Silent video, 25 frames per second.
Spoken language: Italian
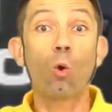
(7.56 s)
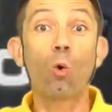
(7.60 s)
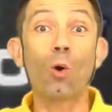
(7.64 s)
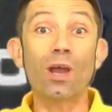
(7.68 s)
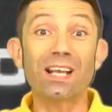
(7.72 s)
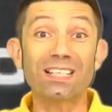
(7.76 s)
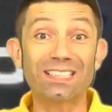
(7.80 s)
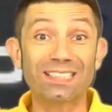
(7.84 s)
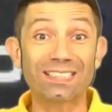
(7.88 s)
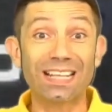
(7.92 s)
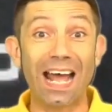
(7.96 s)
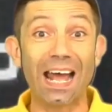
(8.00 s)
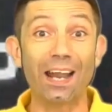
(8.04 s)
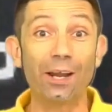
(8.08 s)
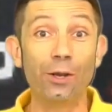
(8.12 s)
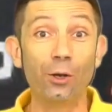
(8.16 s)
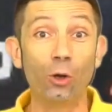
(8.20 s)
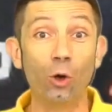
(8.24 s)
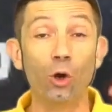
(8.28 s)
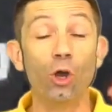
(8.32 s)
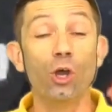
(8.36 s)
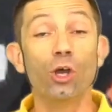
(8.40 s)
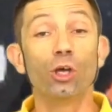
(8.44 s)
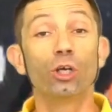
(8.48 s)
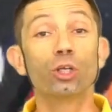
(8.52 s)

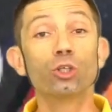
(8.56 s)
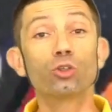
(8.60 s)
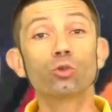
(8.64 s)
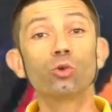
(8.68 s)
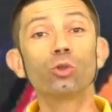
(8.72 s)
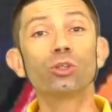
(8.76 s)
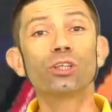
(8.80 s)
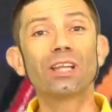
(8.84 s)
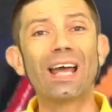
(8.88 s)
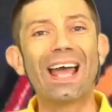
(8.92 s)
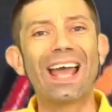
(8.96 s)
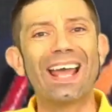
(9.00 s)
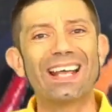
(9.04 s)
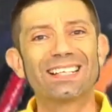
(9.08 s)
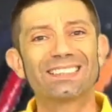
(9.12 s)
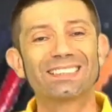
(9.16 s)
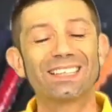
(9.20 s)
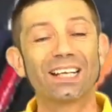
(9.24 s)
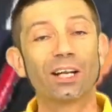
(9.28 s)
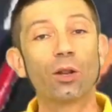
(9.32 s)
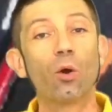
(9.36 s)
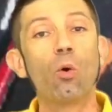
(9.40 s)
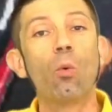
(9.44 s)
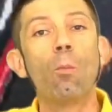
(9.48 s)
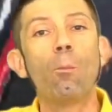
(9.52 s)
quest'anno risulta
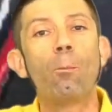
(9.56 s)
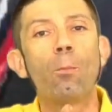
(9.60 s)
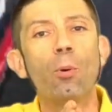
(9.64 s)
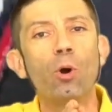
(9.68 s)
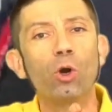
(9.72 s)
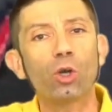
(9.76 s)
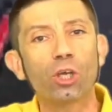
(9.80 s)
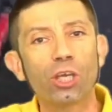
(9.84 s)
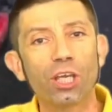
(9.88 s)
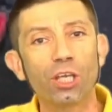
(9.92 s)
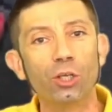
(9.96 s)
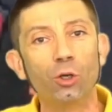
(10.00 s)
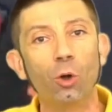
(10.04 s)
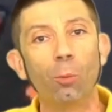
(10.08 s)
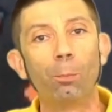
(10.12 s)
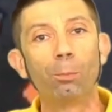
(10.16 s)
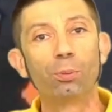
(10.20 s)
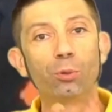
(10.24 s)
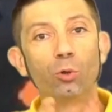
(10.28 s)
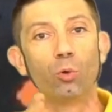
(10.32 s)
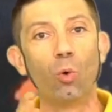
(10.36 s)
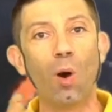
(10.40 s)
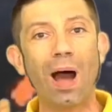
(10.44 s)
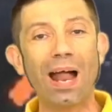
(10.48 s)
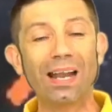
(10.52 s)
essere un pochino
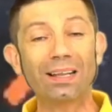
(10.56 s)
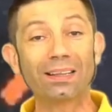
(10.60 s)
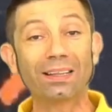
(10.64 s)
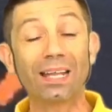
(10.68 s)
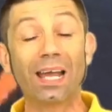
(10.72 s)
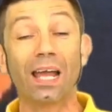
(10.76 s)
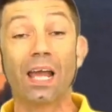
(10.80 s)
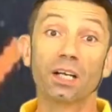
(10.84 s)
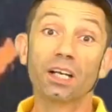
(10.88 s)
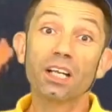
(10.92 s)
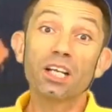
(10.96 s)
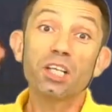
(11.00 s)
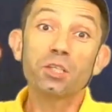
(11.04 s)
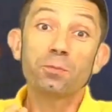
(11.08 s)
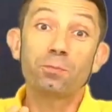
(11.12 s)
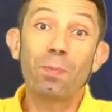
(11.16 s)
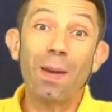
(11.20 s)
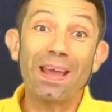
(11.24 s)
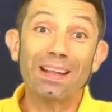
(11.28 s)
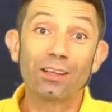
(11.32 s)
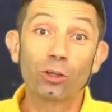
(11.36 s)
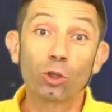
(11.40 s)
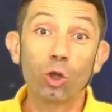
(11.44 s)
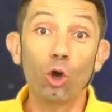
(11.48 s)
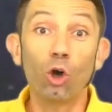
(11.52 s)
più alta
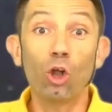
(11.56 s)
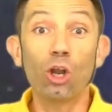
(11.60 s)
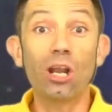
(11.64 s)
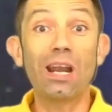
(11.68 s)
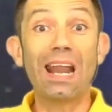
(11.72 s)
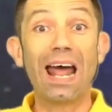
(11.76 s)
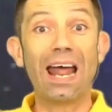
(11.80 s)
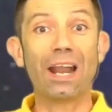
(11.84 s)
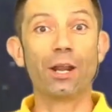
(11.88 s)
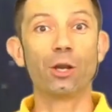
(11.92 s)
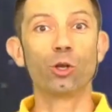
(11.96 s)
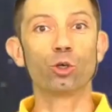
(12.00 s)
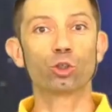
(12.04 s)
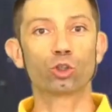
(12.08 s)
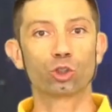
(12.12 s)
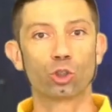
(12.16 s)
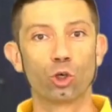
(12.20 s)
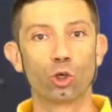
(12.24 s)
rispetto l'anno